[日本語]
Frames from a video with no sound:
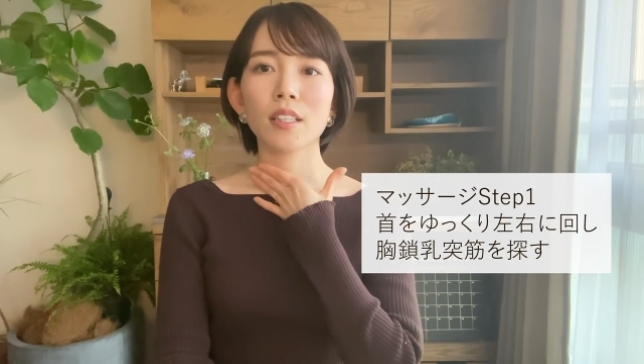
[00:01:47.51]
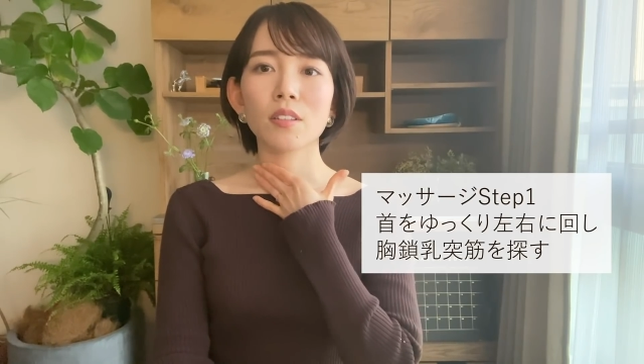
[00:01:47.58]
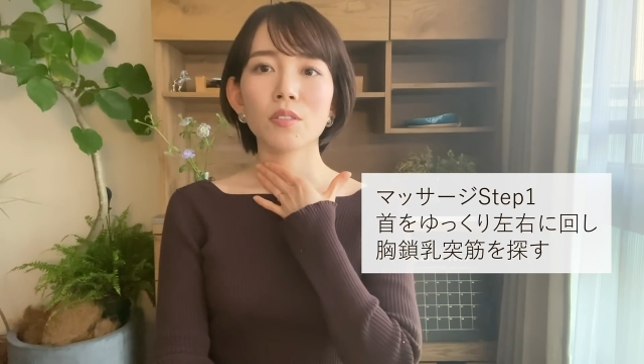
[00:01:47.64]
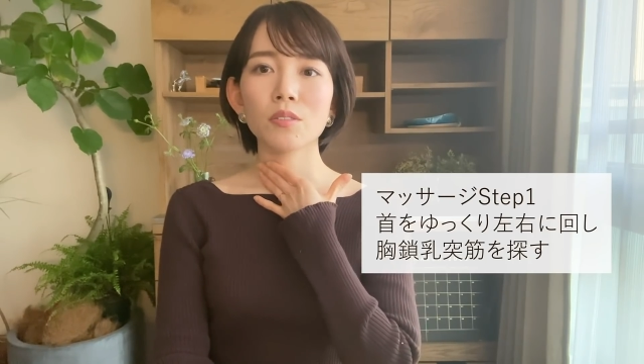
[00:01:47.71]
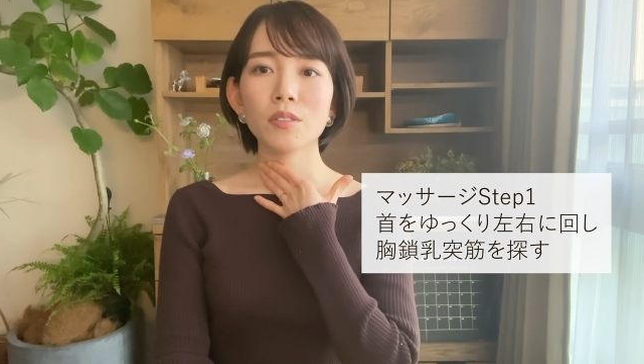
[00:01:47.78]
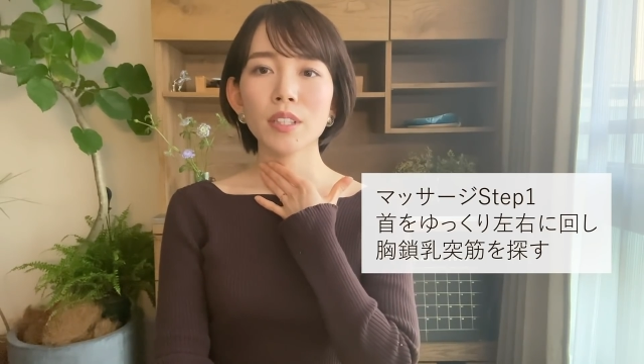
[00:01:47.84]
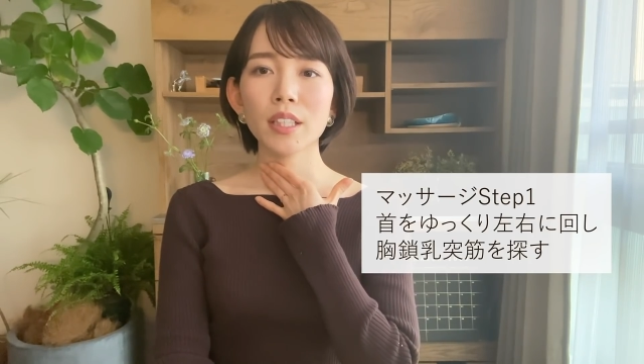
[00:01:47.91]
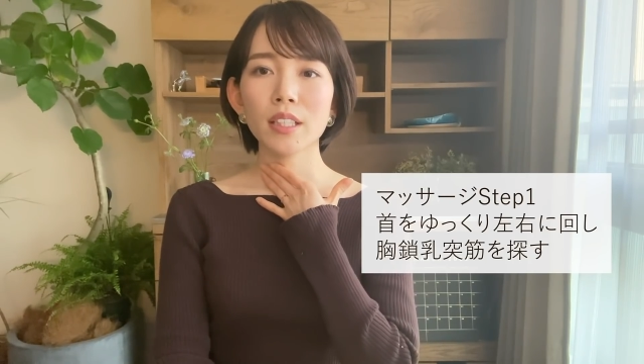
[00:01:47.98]

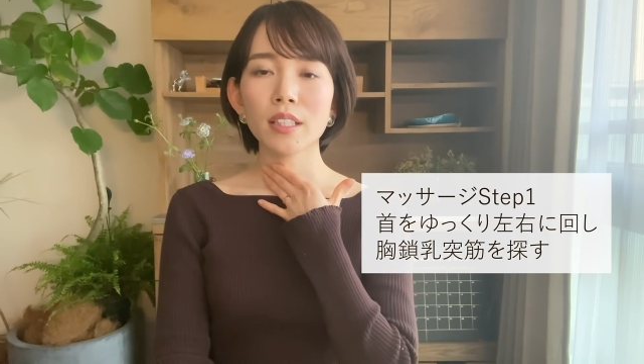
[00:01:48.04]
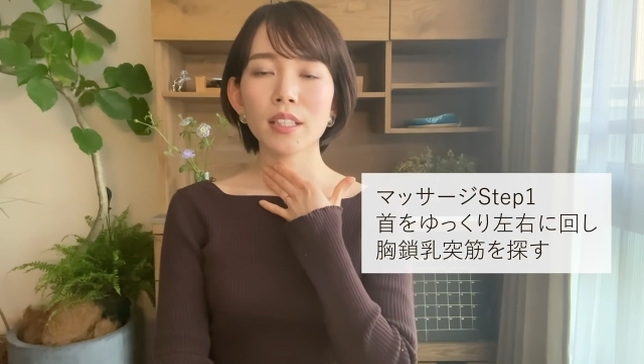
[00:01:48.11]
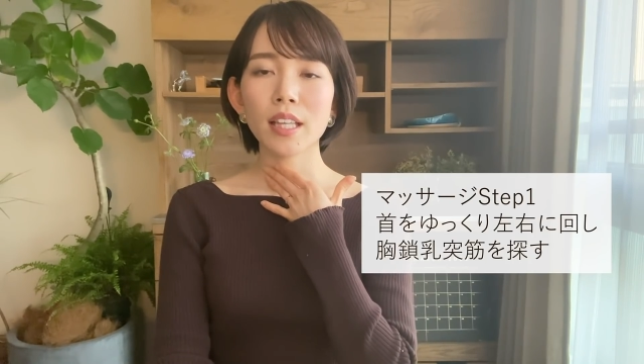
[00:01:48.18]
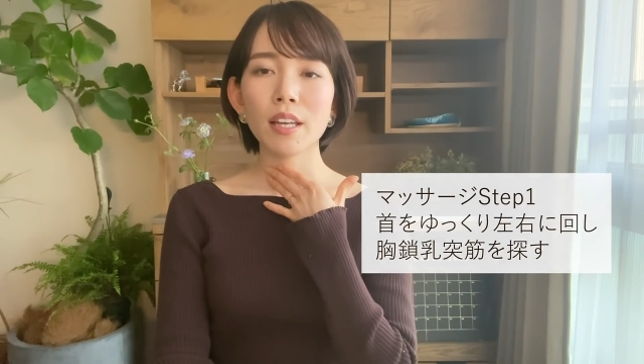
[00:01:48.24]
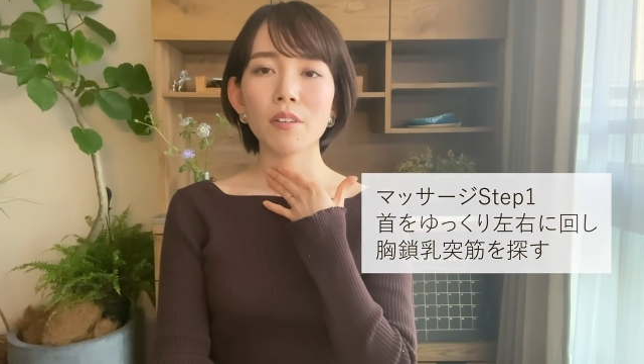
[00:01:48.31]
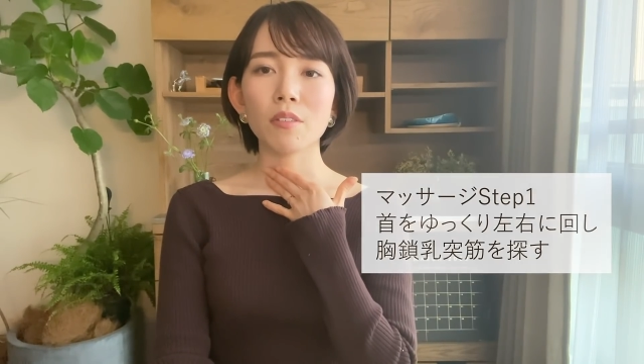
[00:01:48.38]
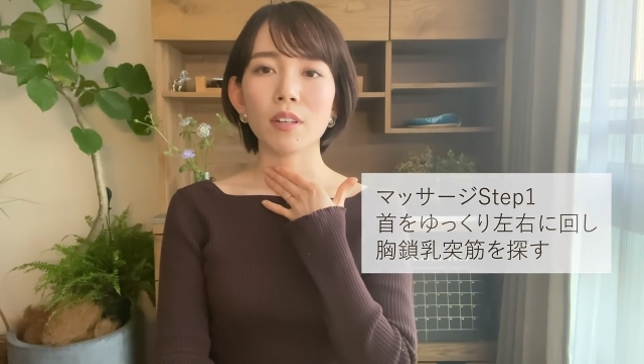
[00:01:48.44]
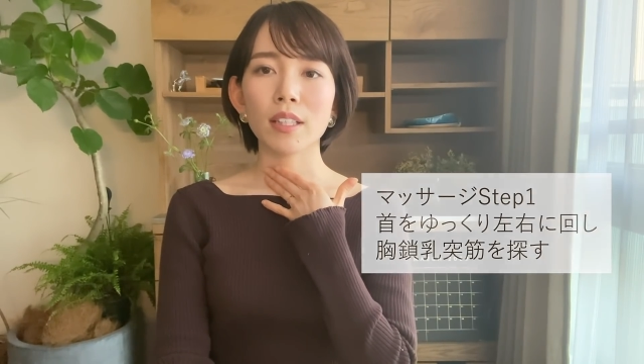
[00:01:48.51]
この辺に
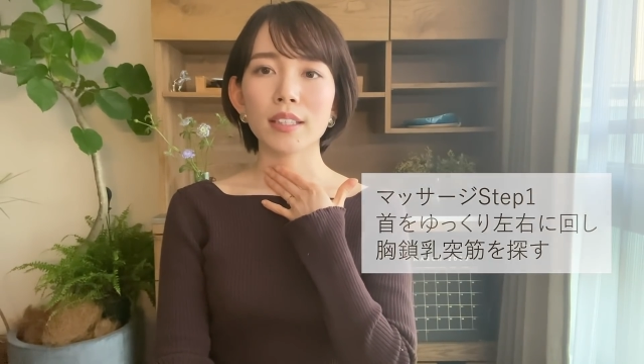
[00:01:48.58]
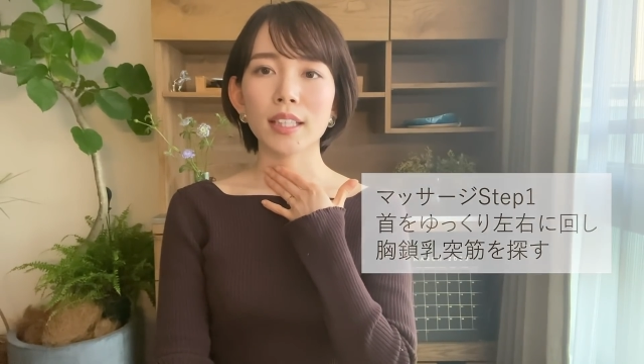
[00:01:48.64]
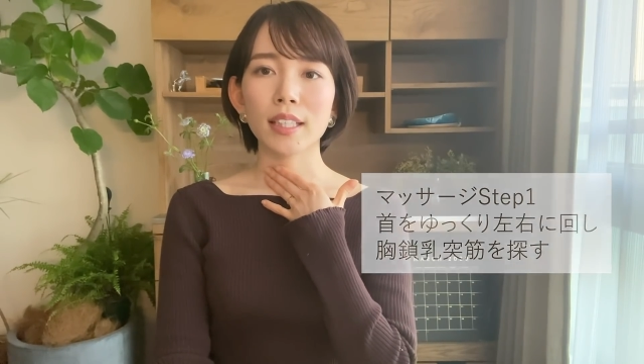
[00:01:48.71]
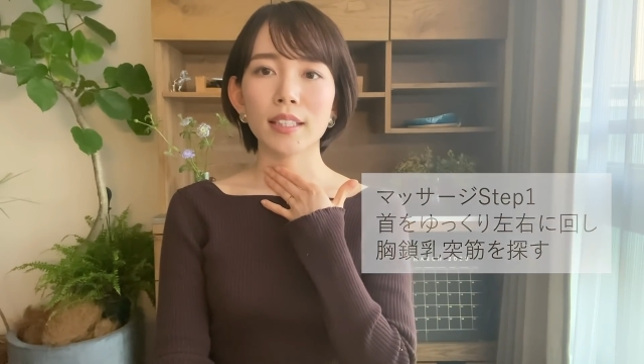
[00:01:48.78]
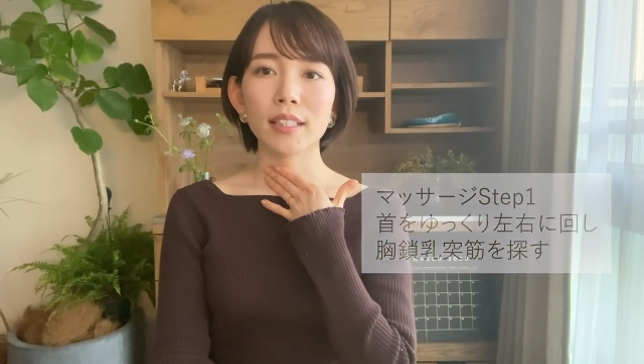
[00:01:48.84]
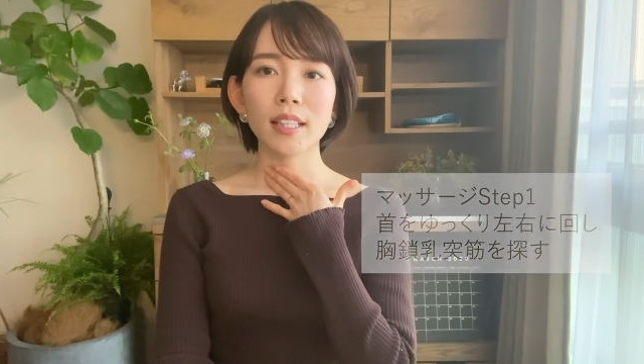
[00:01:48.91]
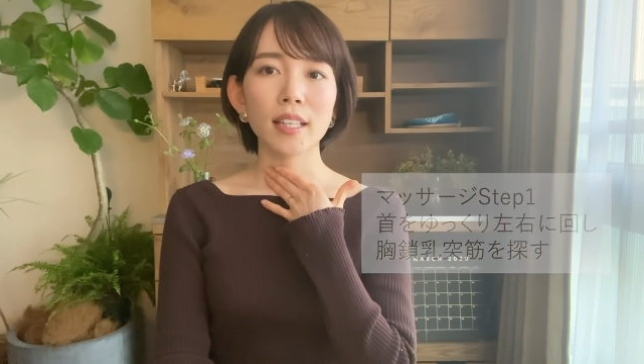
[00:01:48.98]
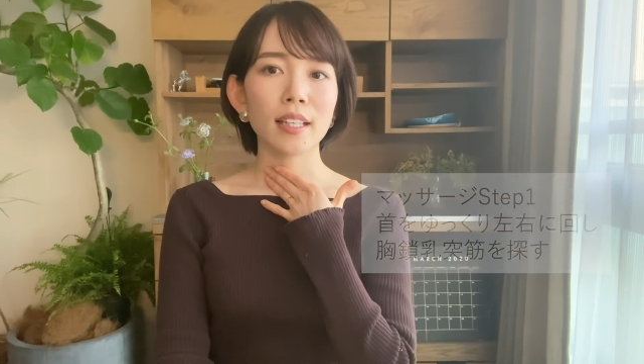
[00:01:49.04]
手を当て
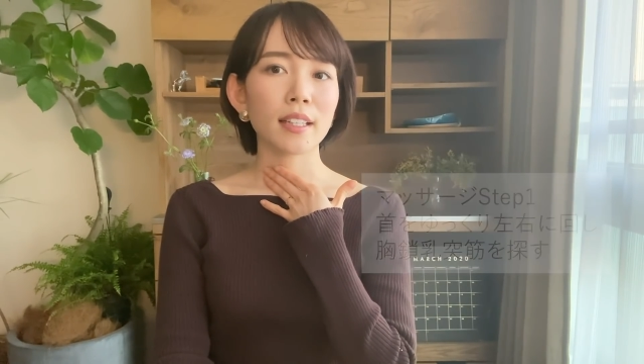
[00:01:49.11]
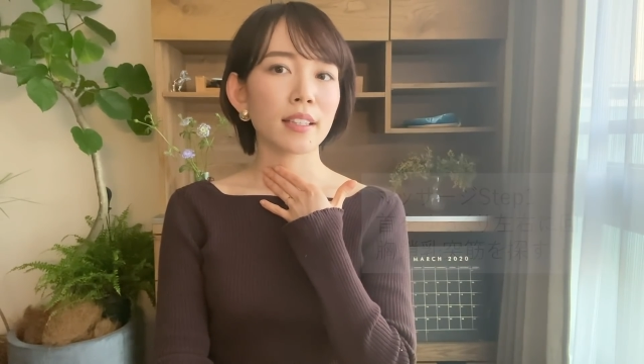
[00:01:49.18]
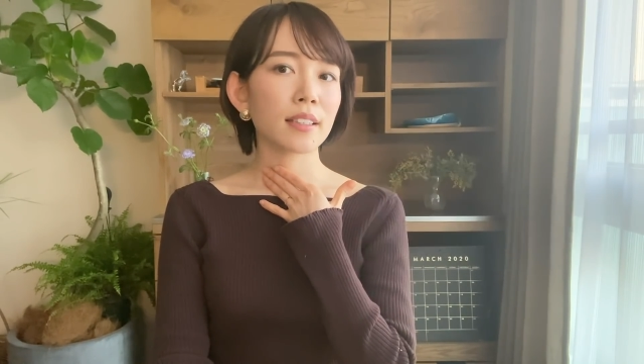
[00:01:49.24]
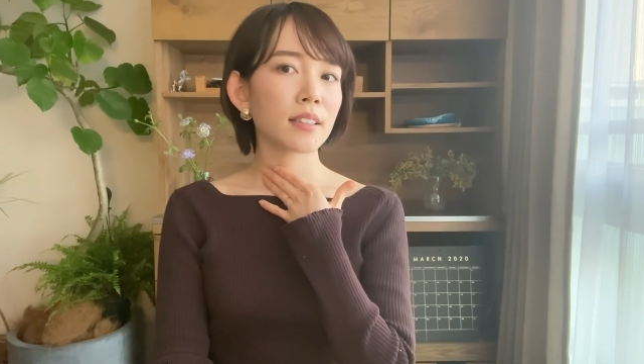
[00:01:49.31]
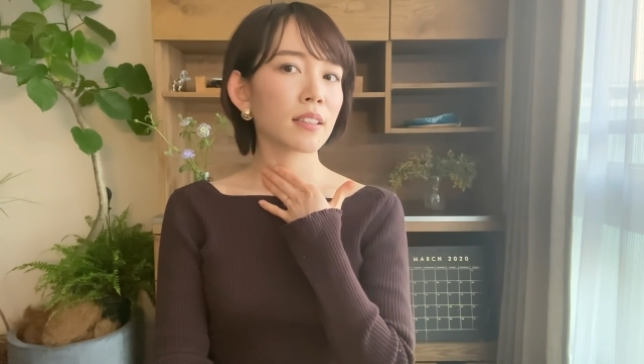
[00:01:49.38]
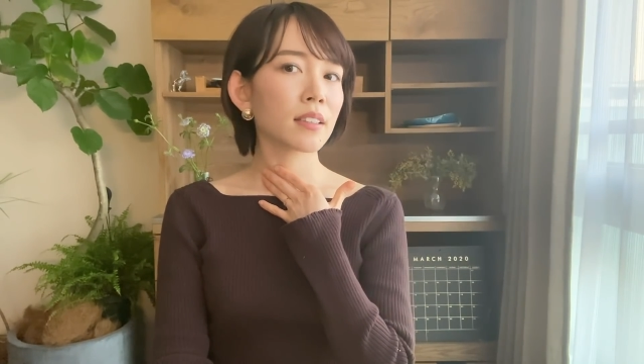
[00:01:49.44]
て、